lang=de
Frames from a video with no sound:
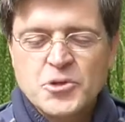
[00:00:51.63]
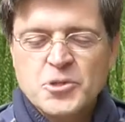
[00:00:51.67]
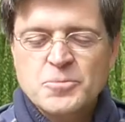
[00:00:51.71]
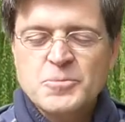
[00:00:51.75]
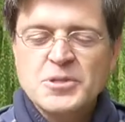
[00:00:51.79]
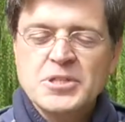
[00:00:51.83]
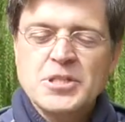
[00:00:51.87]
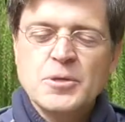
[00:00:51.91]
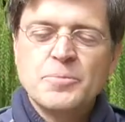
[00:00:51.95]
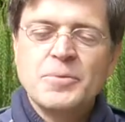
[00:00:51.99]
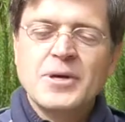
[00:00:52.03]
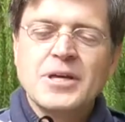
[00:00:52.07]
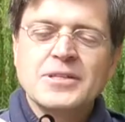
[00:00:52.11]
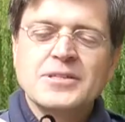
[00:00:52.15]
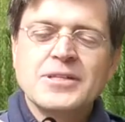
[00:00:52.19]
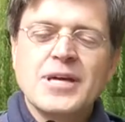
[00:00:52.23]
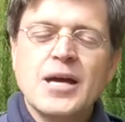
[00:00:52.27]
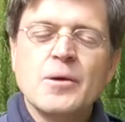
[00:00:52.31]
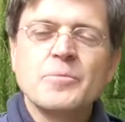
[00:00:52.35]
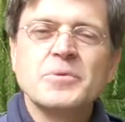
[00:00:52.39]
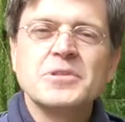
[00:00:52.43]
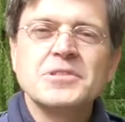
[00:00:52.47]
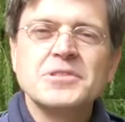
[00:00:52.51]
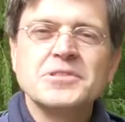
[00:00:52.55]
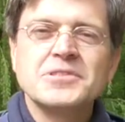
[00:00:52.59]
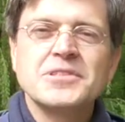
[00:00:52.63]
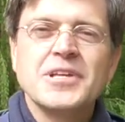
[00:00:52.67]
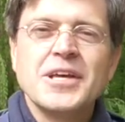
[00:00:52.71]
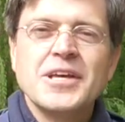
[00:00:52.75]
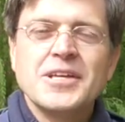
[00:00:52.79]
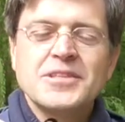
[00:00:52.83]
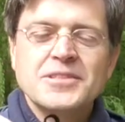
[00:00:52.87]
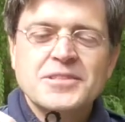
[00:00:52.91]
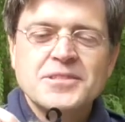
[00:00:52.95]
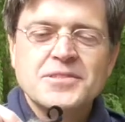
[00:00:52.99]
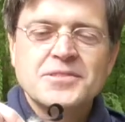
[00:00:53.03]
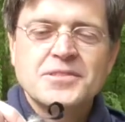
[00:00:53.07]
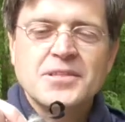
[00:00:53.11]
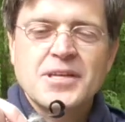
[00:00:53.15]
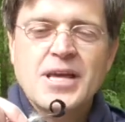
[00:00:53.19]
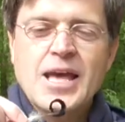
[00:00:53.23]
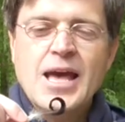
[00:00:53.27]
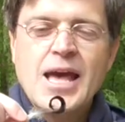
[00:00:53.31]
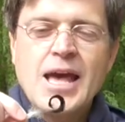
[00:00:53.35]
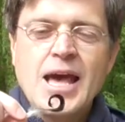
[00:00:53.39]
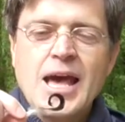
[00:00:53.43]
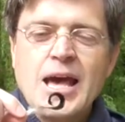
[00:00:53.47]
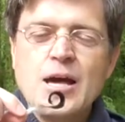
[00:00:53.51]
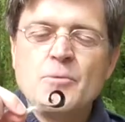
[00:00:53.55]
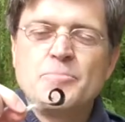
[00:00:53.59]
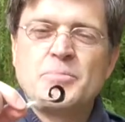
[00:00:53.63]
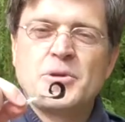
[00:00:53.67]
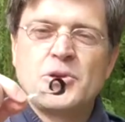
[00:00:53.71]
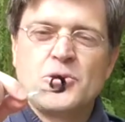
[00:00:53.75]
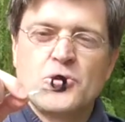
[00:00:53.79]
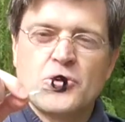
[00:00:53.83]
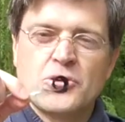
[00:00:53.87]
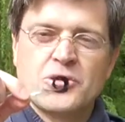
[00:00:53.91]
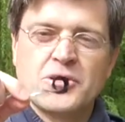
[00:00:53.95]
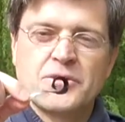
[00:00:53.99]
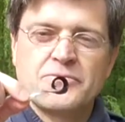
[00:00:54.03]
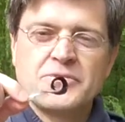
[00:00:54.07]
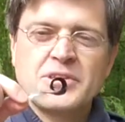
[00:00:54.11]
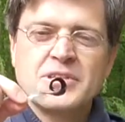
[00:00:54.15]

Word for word: euch mitgebracht habe, ist diese Erpellocke.